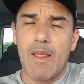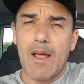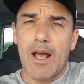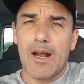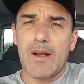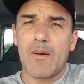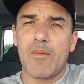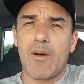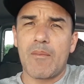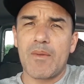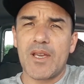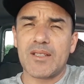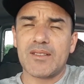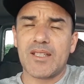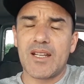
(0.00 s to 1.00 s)

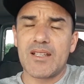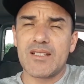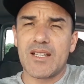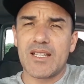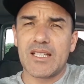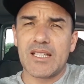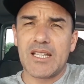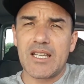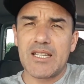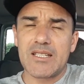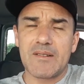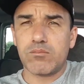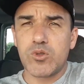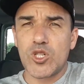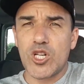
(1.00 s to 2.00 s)
acampamento deles da
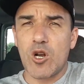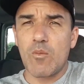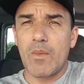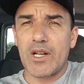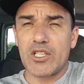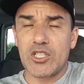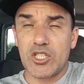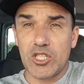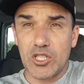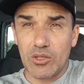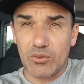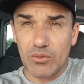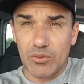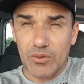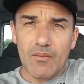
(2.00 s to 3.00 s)
igreja, chão
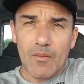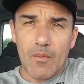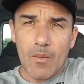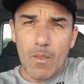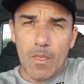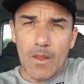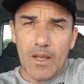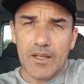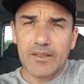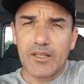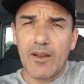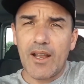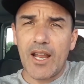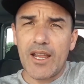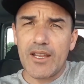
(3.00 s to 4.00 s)
batido.
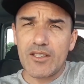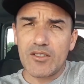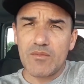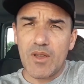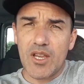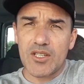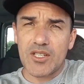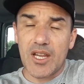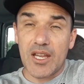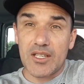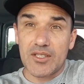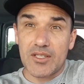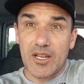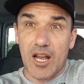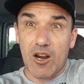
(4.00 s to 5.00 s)
Então era isso, minha
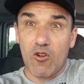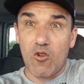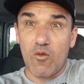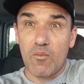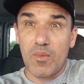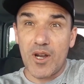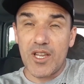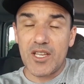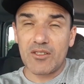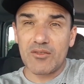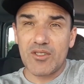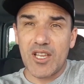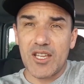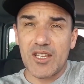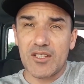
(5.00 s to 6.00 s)
gente.
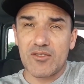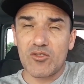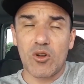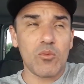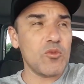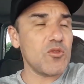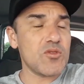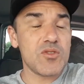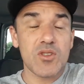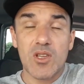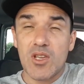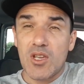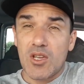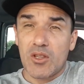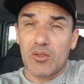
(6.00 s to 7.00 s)
Acompanha-nos aí. Somos
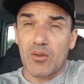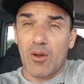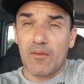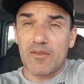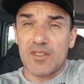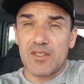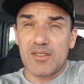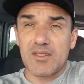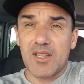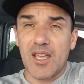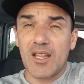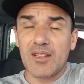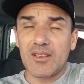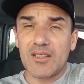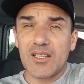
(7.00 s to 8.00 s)

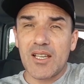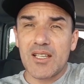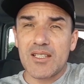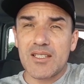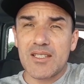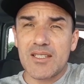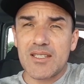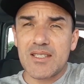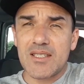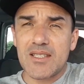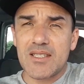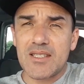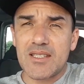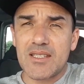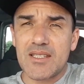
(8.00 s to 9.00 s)

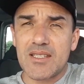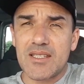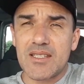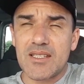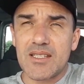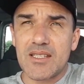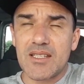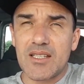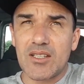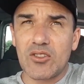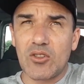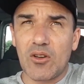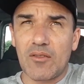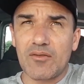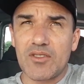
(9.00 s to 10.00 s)
900
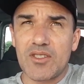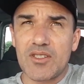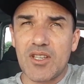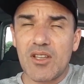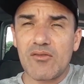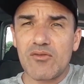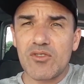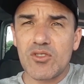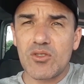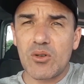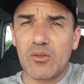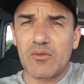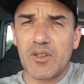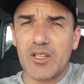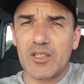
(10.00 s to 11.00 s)

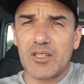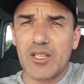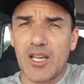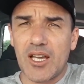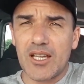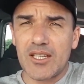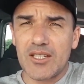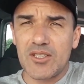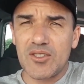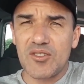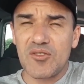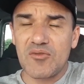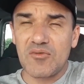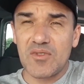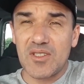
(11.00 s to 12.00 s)

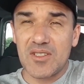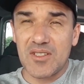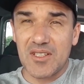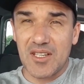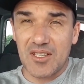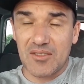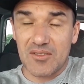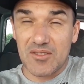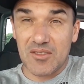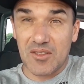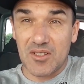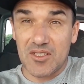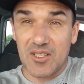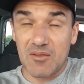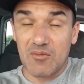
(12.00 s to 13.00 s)
991 inscritos.
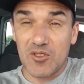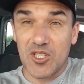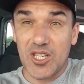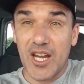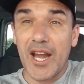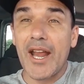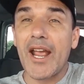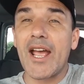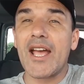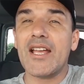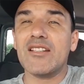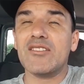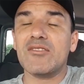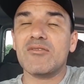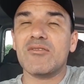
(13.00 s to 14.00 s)
Nós estamos
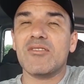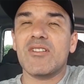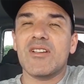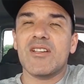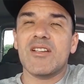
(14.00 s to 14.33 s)
chegando